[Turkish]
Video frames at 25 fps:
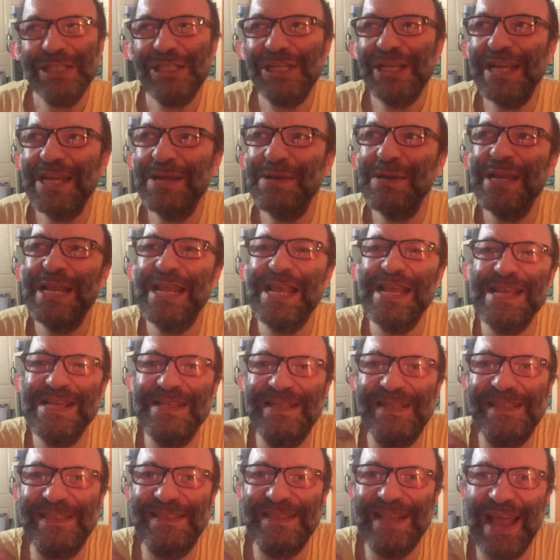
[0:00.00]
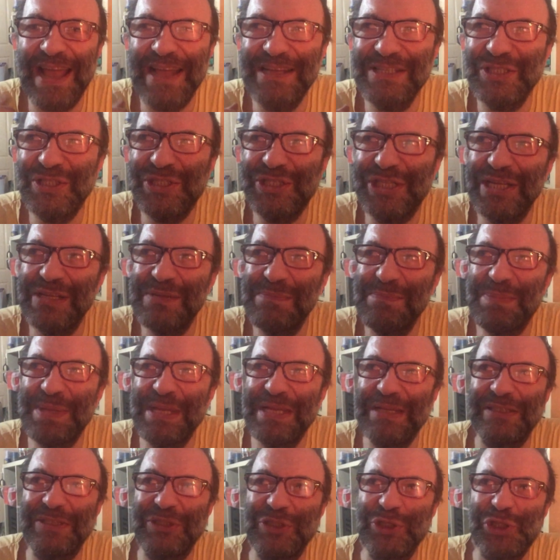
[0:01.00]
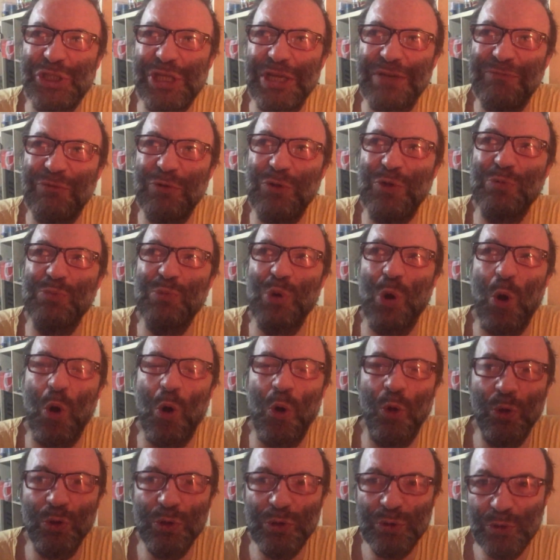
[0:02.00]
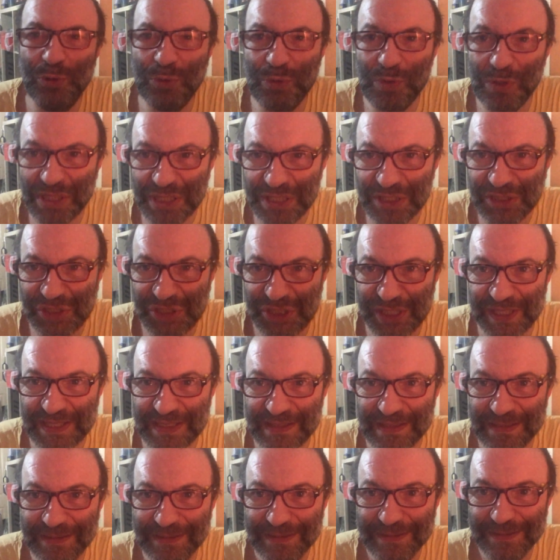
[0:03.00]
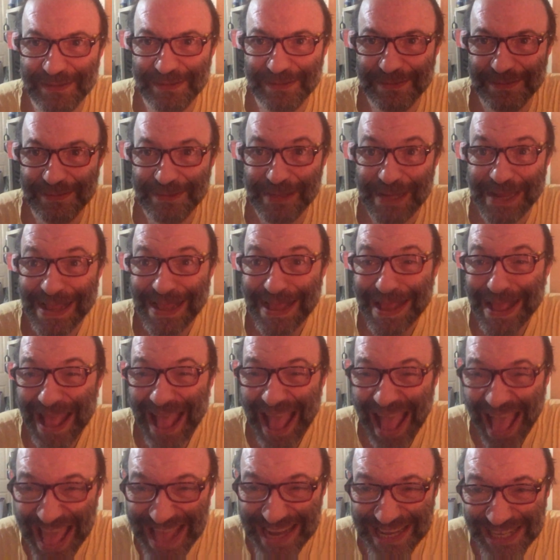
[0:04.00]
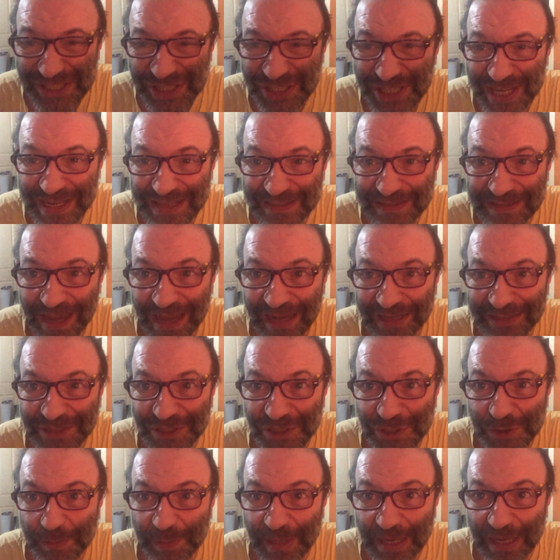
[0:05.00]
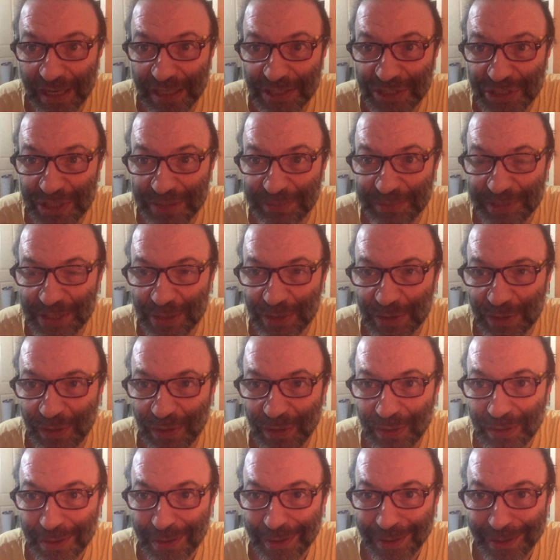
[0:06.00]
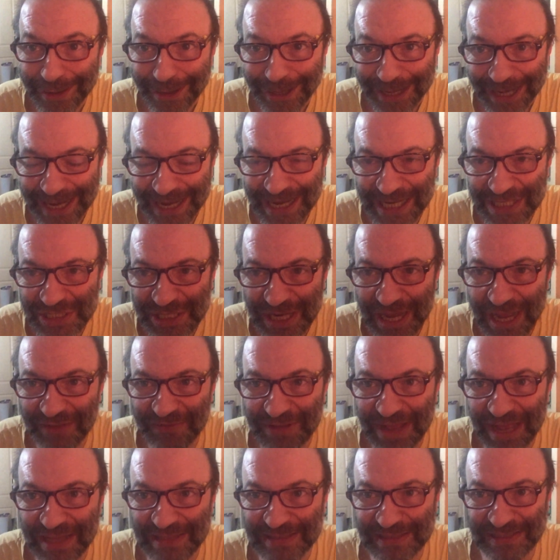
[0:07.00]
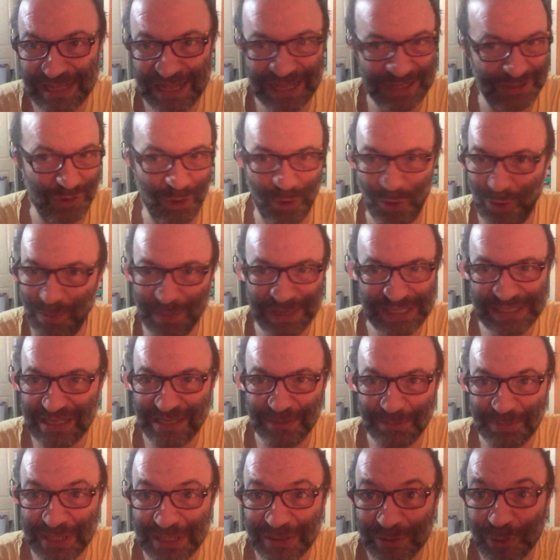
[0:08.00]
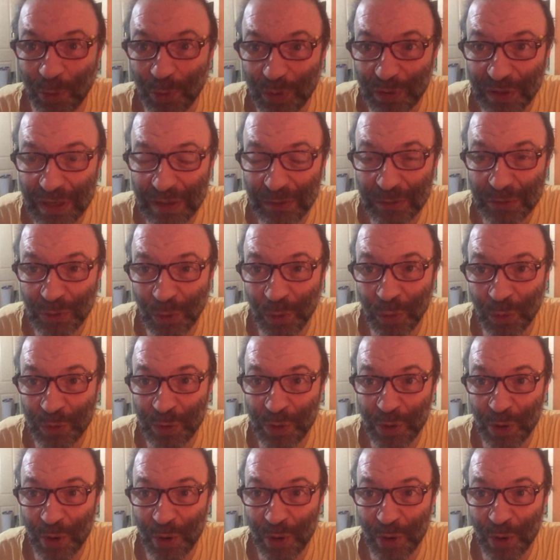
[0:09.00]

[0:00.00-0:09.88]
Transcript: şeyin istencil bir dışa vurumu olduğu için her şeyi tartışmaya açabiliyor. Haşa ve asla dogmatik bir doğru, doğru